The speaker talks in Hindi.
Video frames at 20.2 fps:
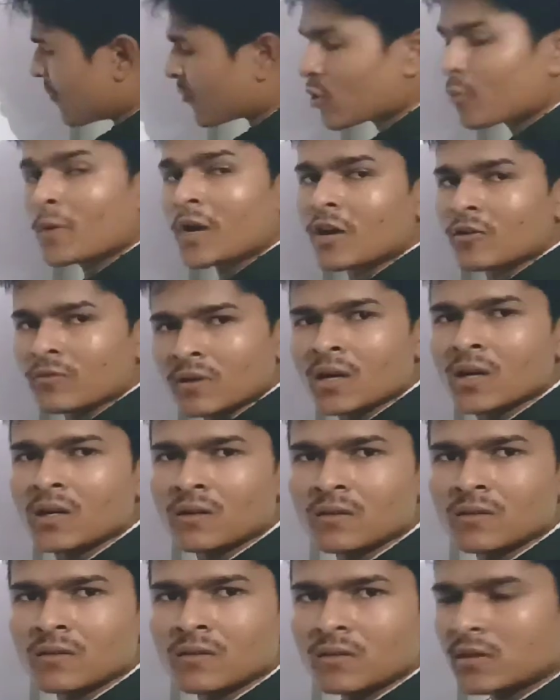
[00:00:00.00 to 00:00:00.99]
मैं आपको पढ़ाऊंगा
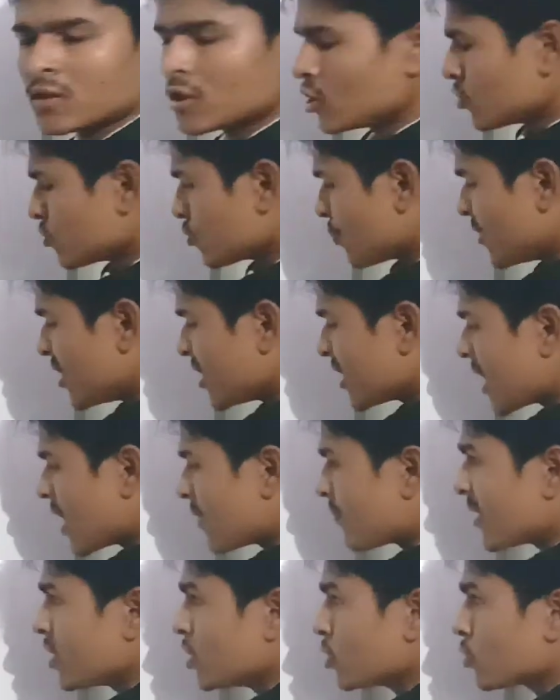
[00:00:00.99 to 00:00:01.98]
तो बी क्या
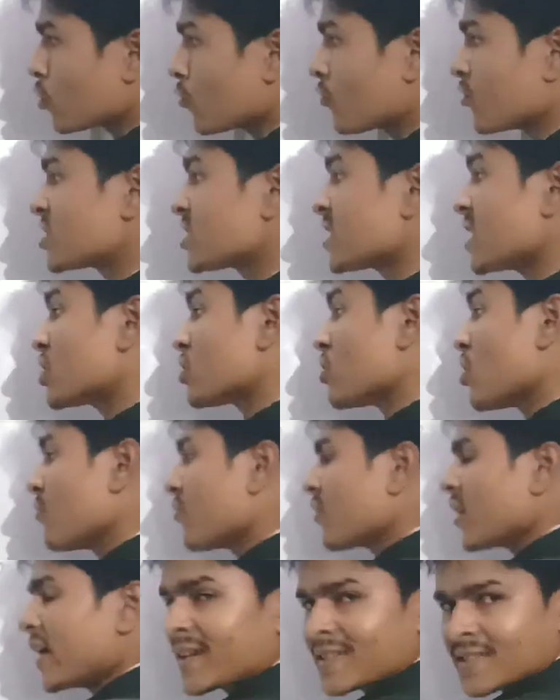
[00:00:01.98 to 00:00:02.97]
है भाई कोफिशियंट
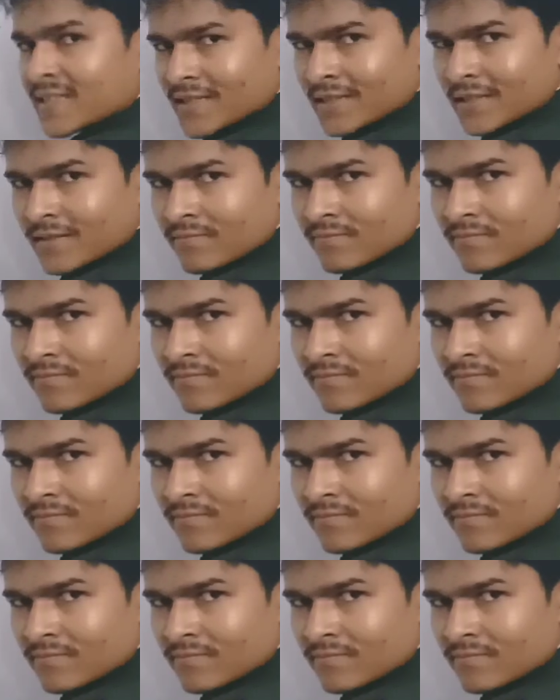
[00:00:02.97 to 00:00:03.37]
ऑफ एक्स